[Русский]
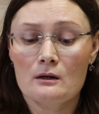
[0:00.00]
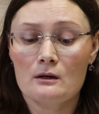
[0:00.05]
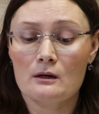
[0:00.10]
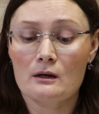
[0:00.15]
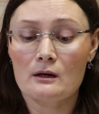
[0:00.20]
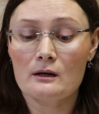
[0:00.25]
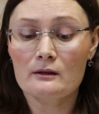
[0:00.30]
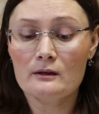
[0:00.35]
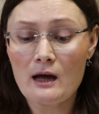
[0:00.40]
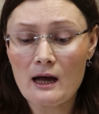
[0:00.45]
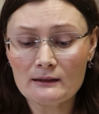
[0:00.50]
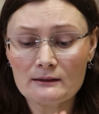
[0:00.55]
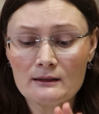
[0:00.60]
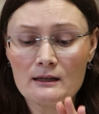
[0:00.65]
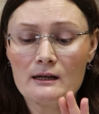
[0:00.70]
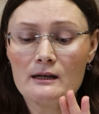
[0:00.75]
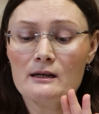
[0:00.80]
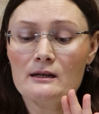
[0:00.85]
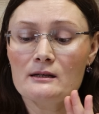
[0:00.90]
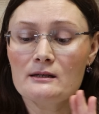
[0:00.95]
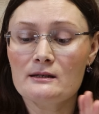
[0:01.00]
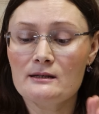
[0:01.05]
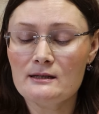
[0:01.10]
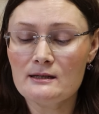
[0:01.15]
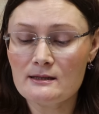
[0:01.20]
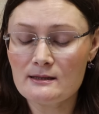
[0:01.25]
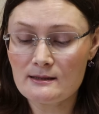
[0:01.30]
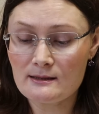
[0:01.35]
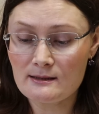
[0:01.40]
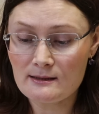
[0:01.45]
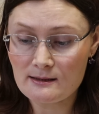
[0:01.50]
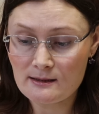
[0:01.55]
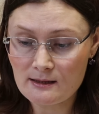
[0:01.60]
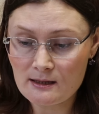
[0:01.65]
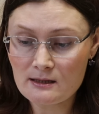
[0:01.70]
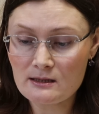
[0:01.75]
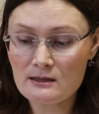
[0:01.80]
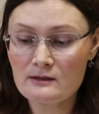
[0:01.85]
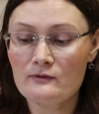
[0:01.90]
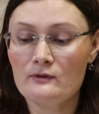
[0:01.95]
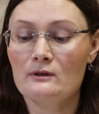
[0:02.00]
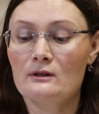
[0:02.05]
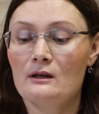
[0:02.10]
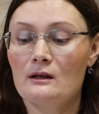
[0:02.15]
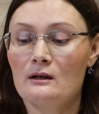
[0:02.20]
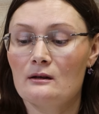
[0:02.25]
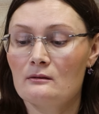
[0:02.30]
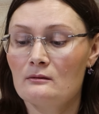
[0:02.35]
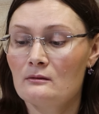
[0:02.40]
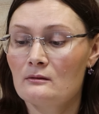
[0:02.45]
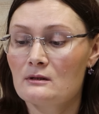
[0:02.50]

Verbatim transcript: А, гладкая, естественная